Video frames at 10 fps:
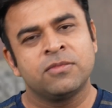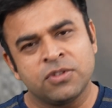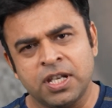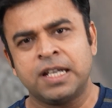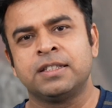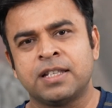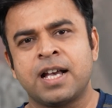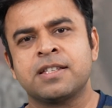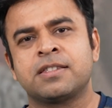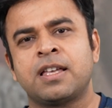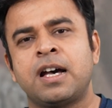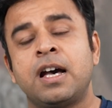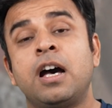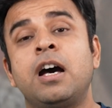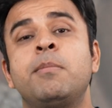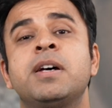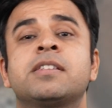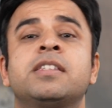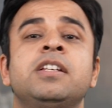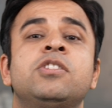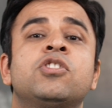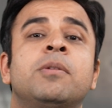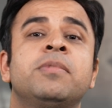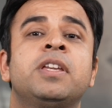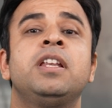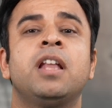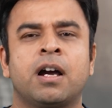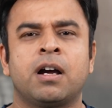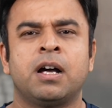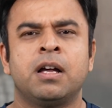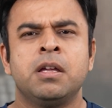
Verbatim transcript: ये अंदाज था अमर सिंह चमकीला का